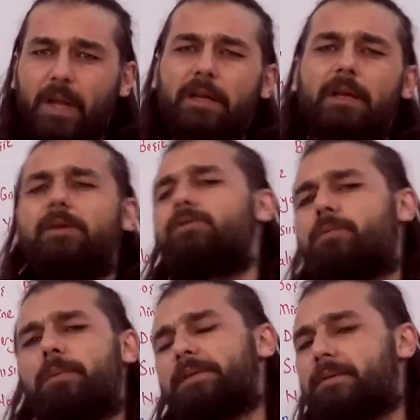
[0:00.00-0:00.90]
yıllar
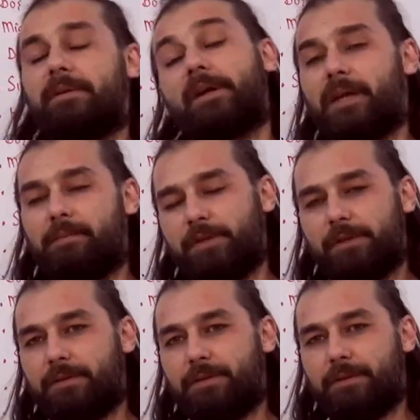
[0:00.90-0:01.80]
önce babasını terk
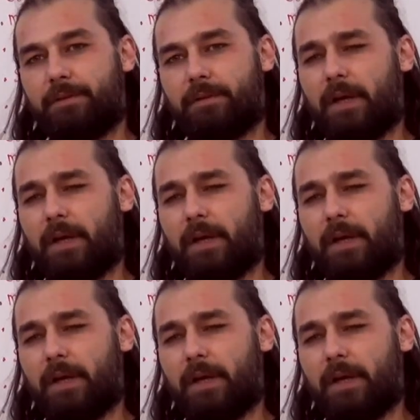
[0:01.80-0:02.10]
etmiştir.